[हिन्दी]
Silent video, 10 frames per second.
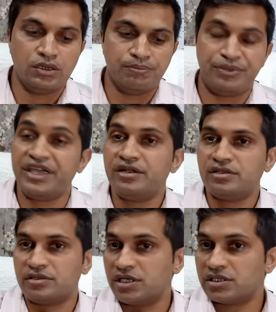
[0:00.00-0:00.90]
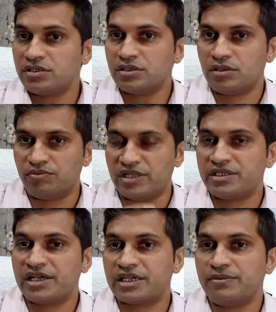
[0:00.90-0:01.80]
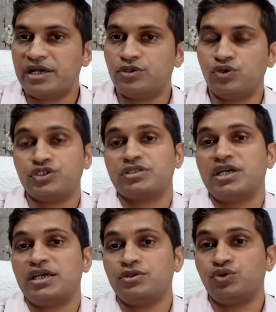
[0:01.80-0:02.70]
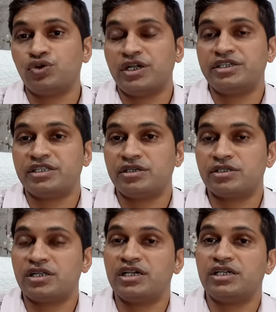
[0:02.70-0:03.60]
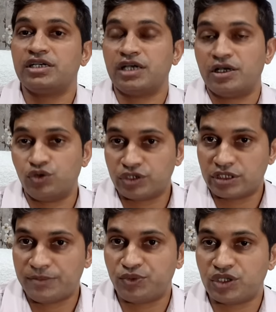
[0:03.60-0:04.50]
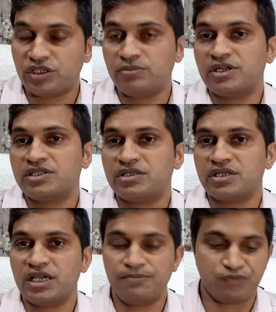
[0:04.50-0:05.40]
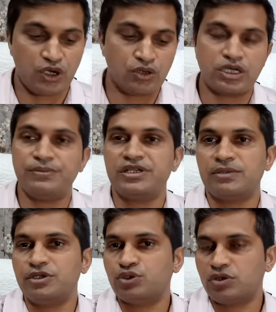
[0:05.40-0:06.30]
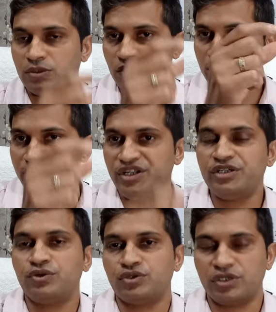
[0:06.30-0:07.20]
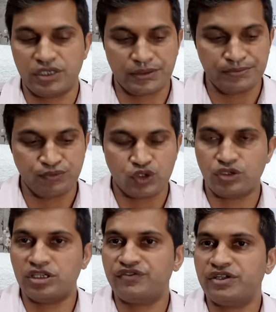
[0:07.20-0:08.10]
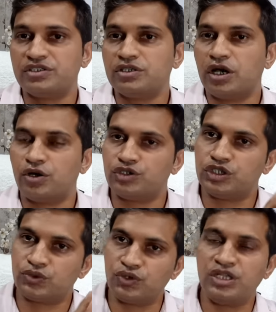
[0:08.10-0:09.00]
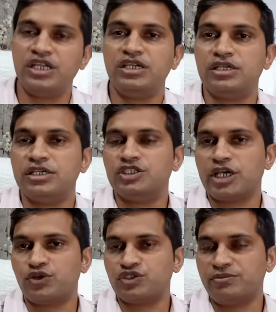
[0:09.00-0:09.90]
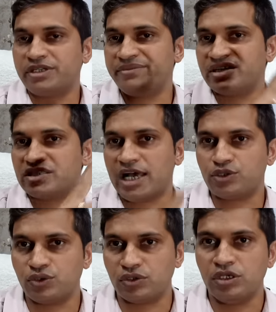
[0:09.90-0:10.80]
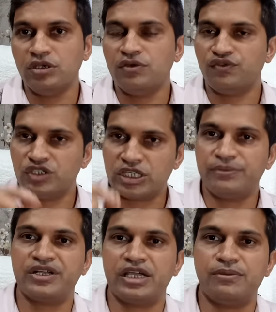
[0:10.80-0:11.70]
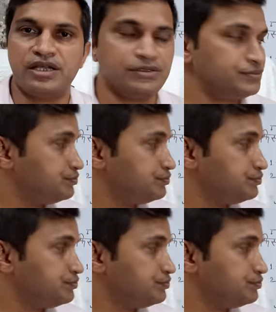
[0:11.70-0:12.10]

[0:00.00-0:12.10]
पेन दर्द मलत्याग के बाद हो सकता है दो घंटे दर्द रहे या हो सकता है पूरा दिन भर दर्द रहे और कभी कभी थोड़ी बहुत ब्लीडिंग होती है तो डियर फ्रेंड्स और जरूरी नहीं कि ये चारों सिम्टम एक साथ हों फिशर में कई बार